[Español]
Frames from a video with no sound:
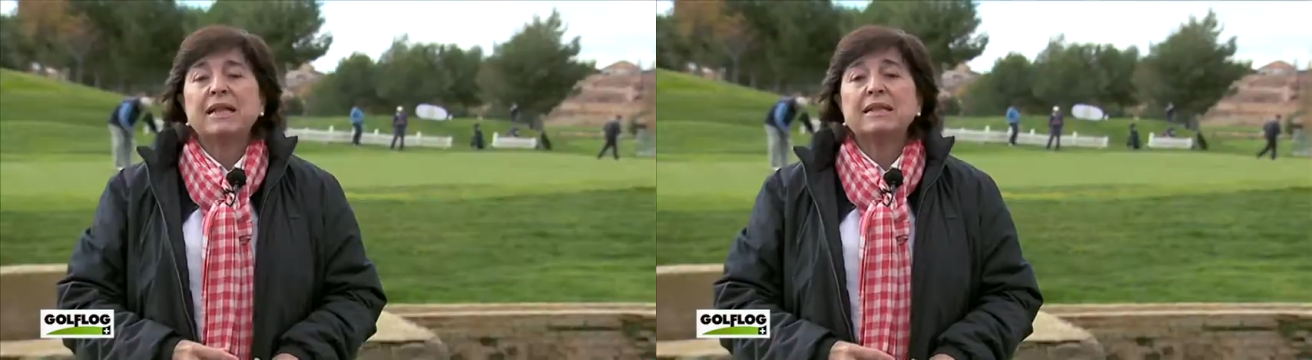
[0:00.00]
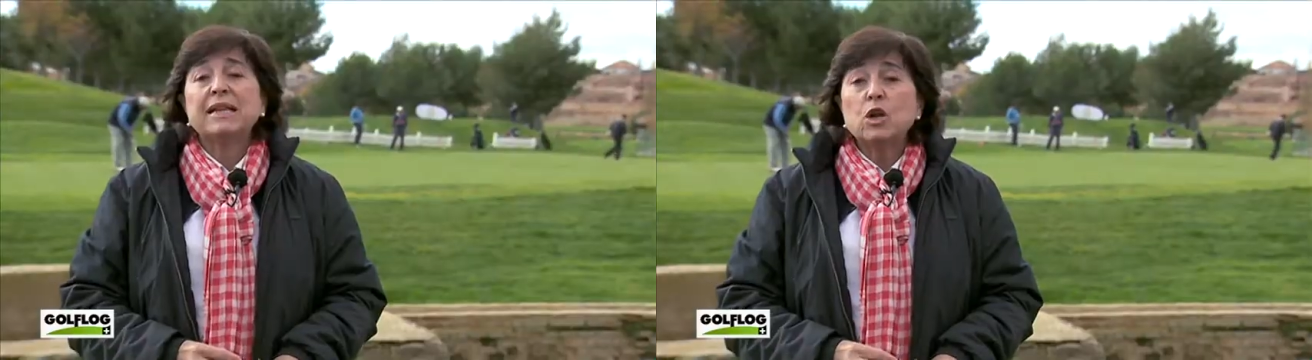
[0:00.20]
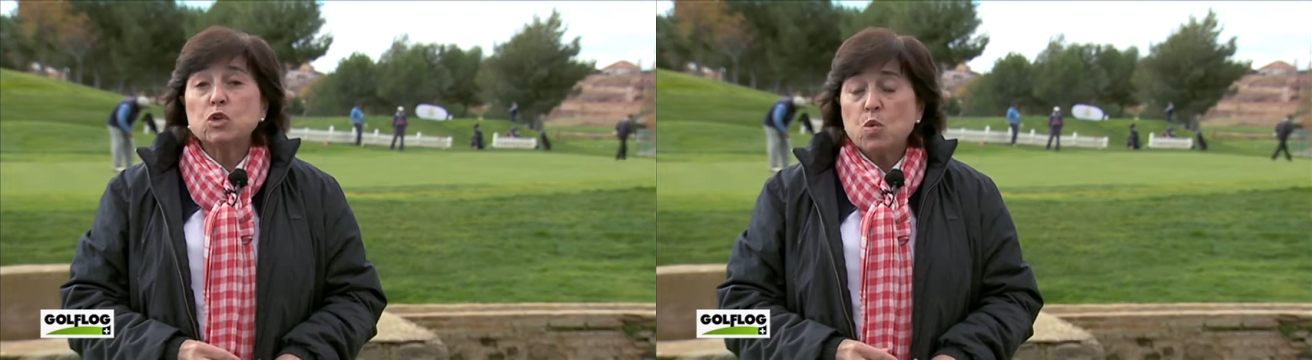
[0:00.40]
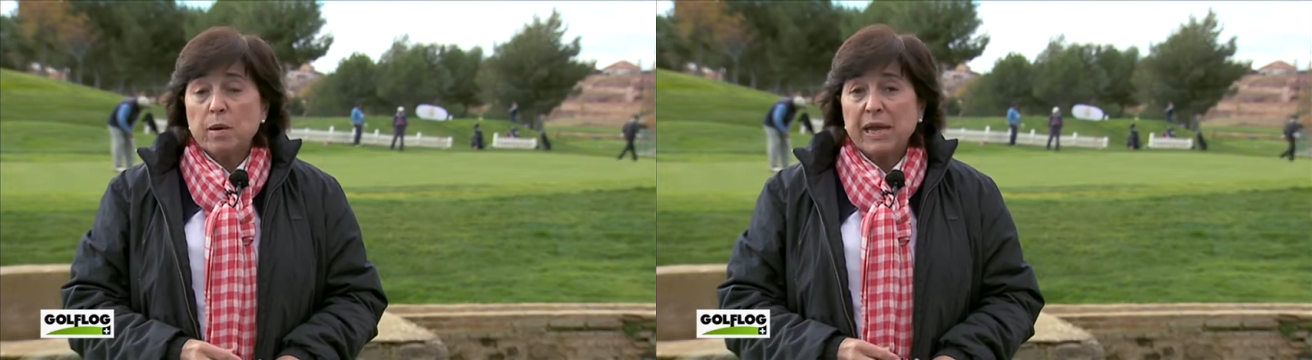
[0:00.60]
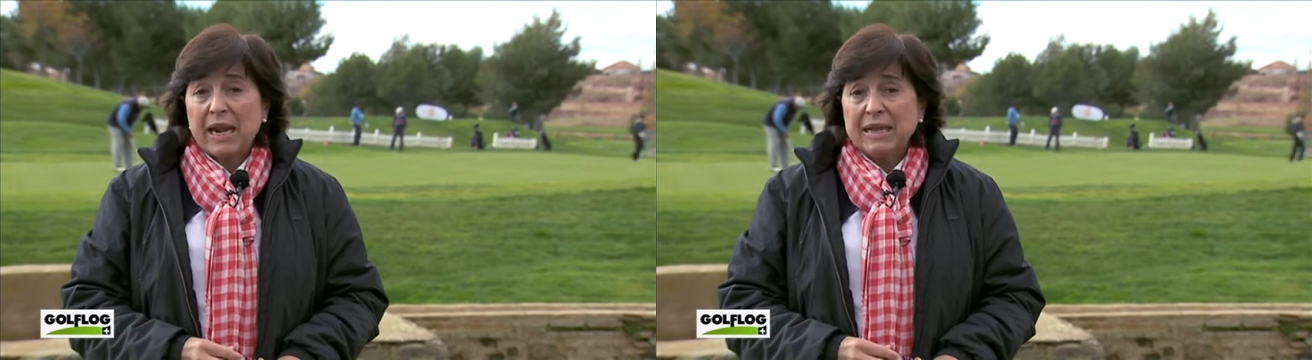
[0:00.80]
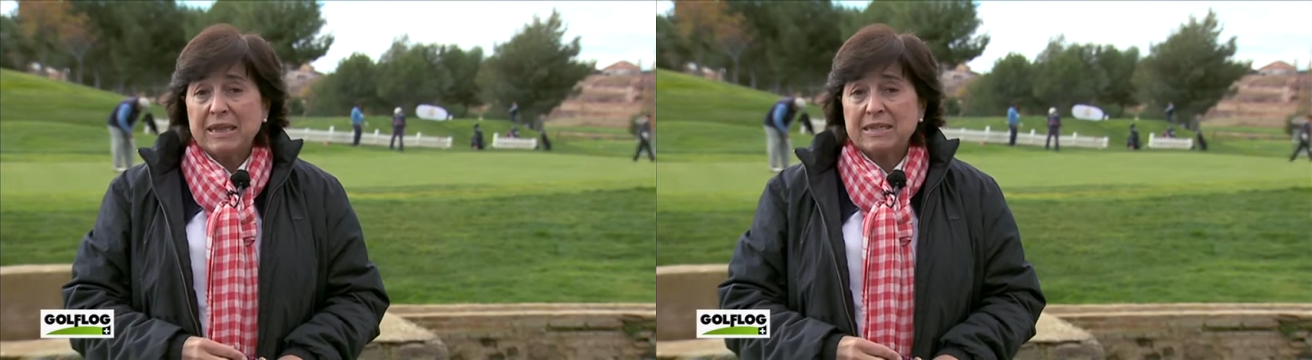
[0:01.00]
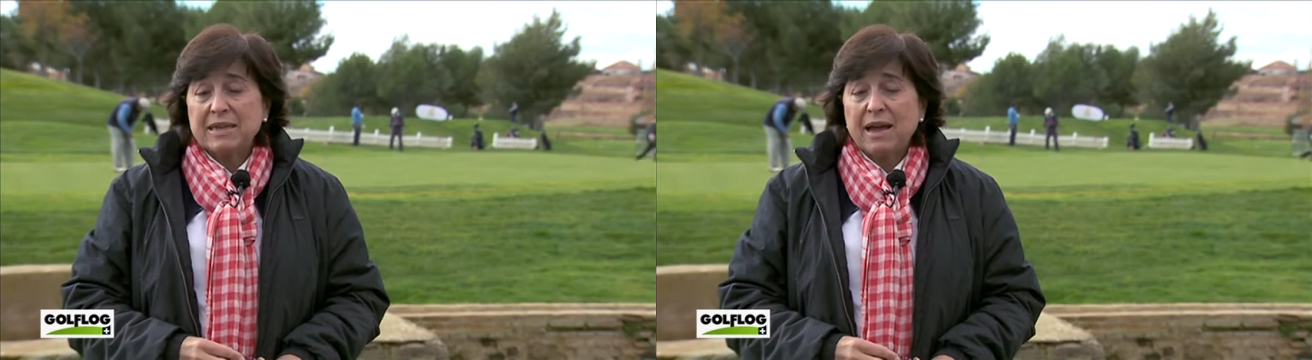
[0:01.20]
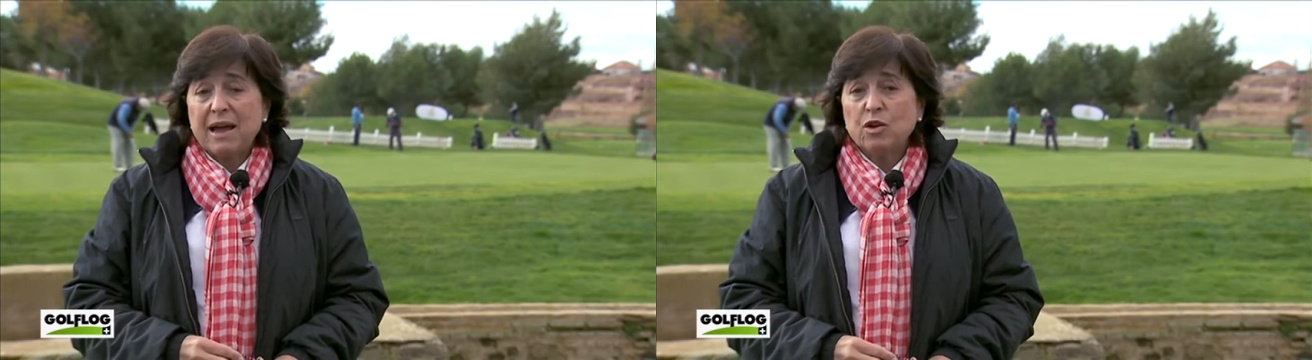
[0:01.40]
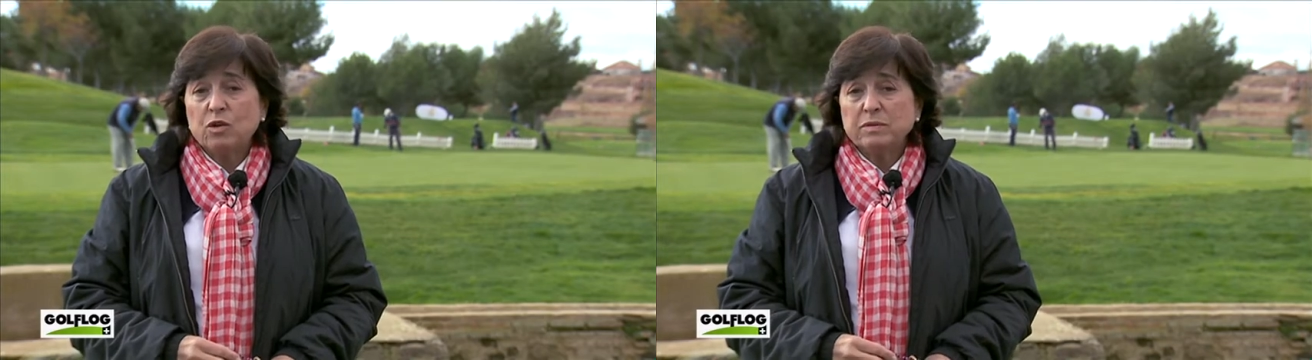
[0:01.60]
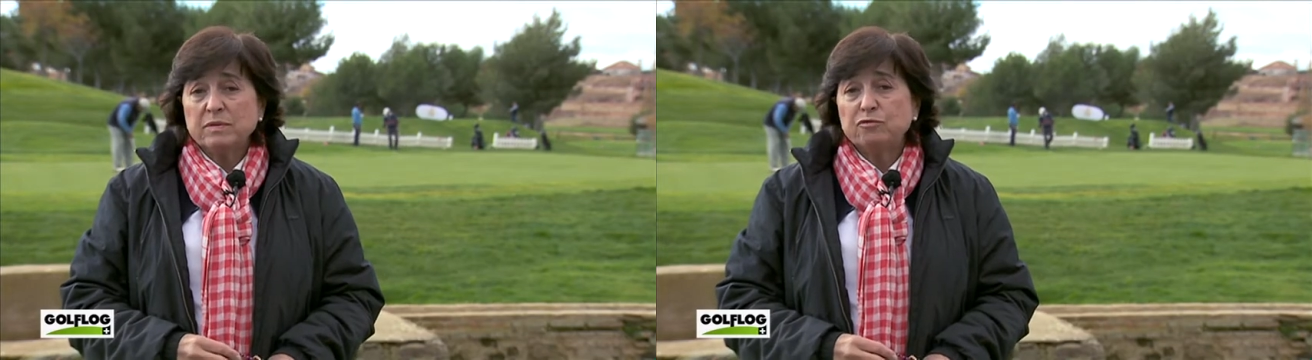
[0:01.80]
De los nueve grandes que
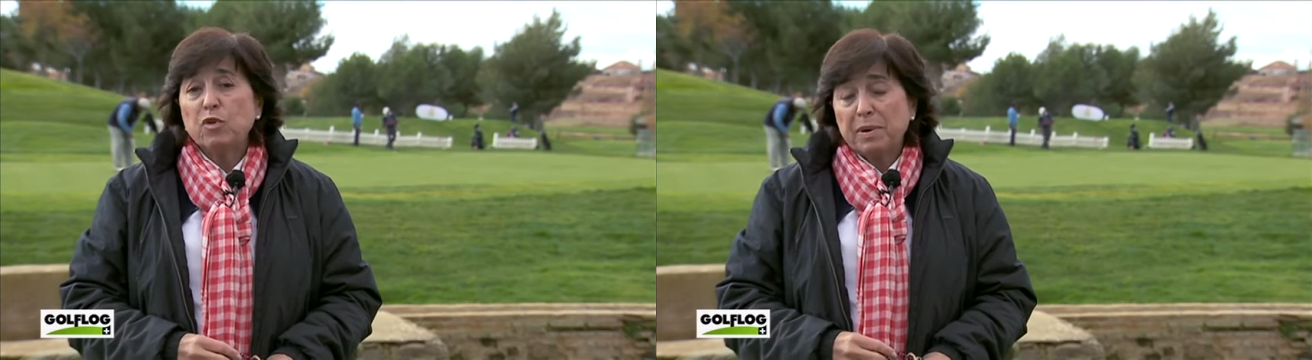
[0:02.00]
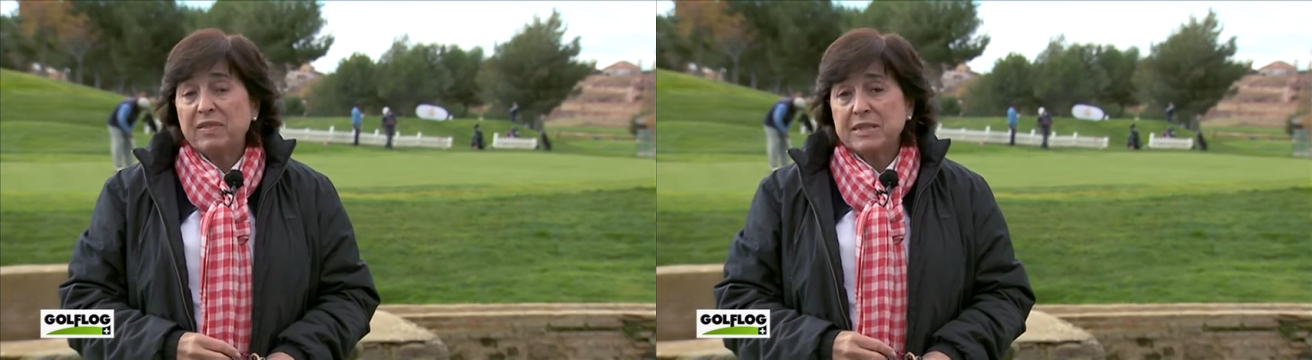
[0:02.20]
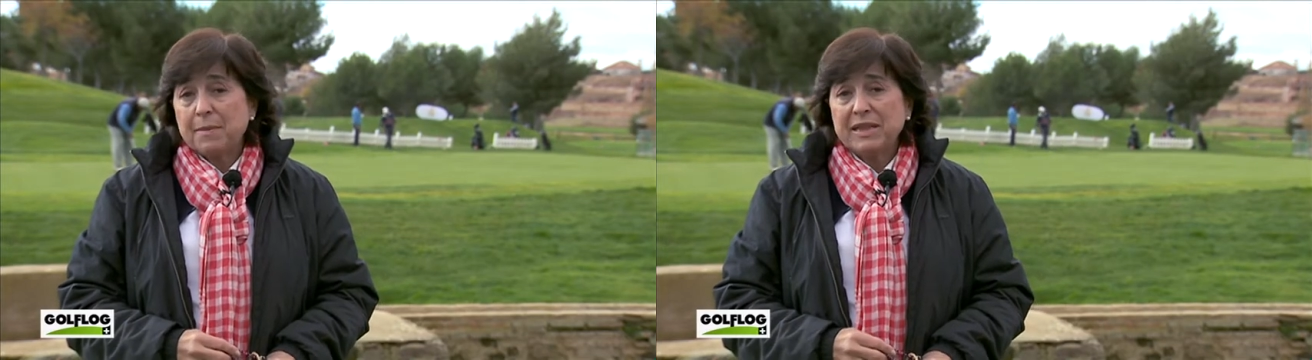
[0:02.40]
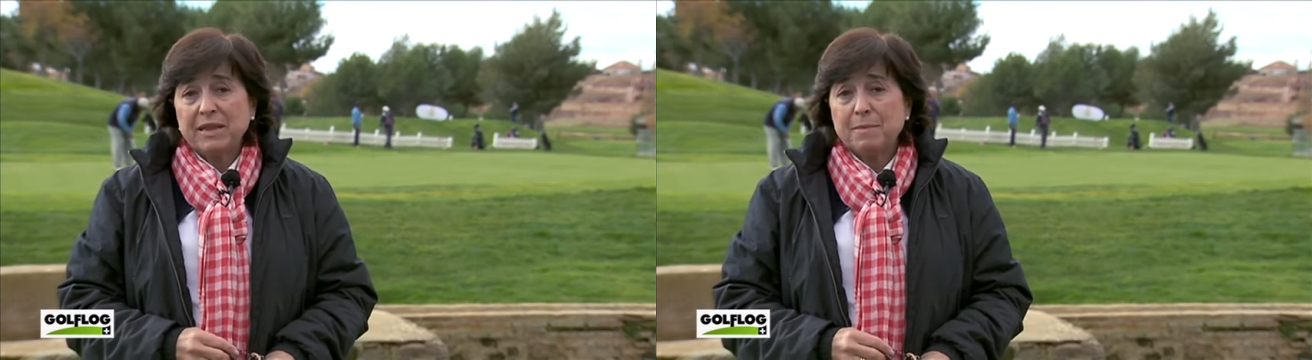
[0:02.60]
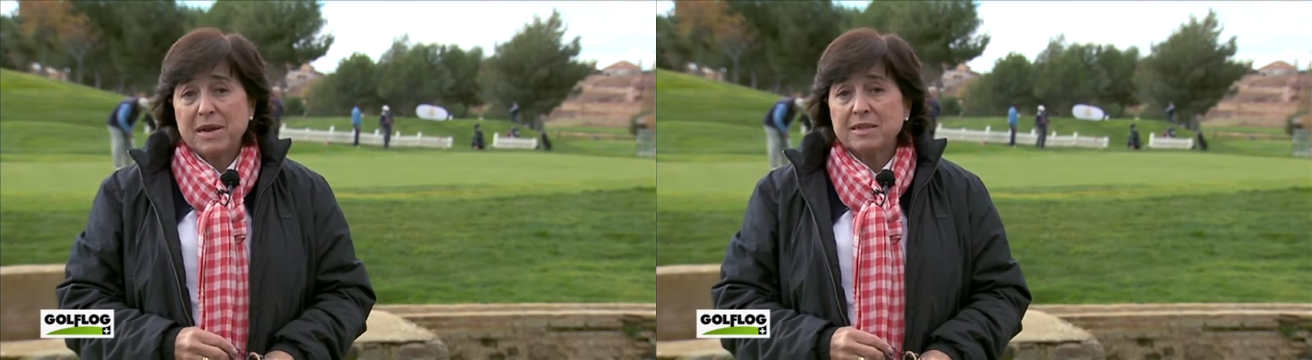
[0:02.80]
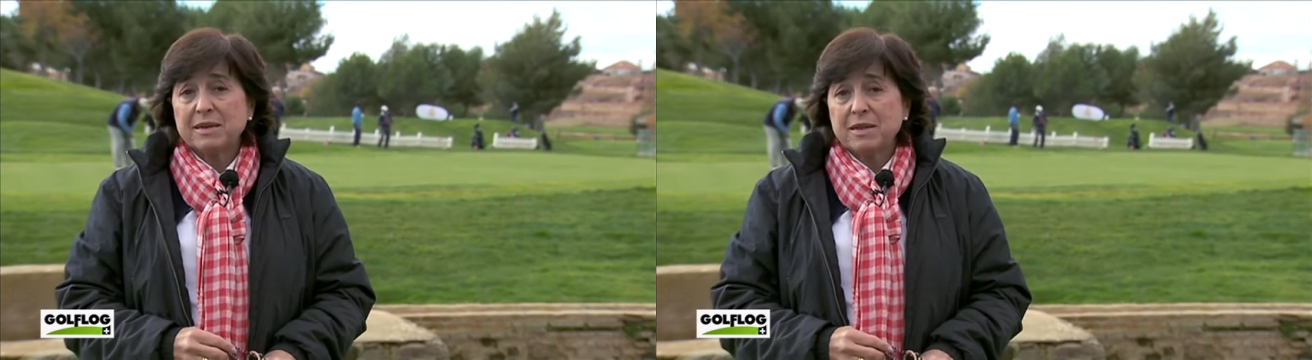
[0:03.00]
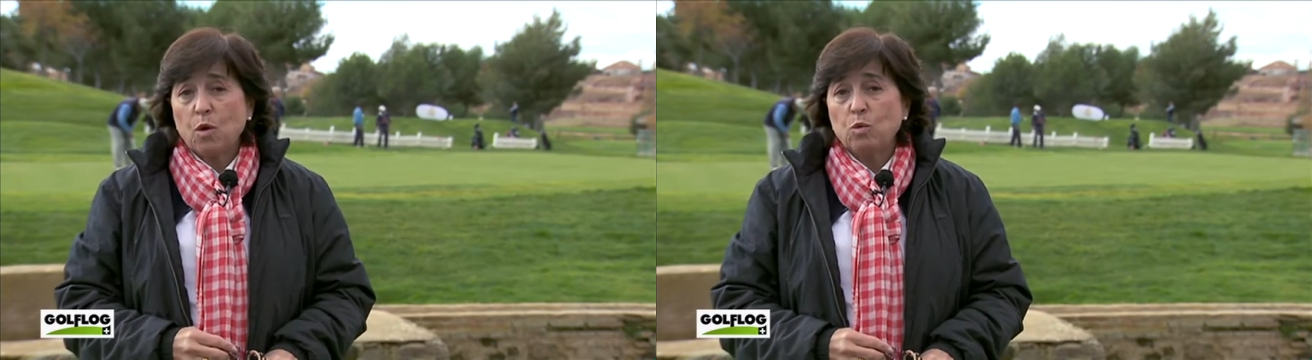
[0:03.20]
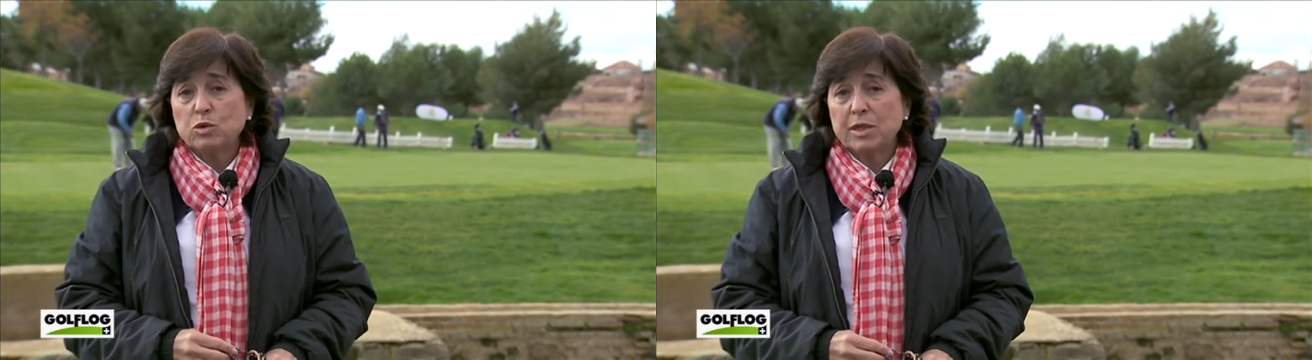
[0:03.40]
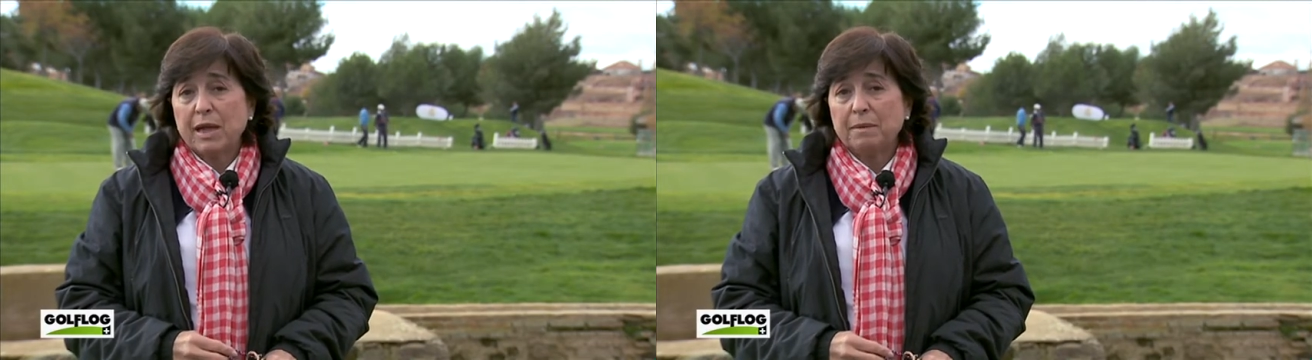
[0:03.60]
ganó, fue precisamente el Masters de Augusta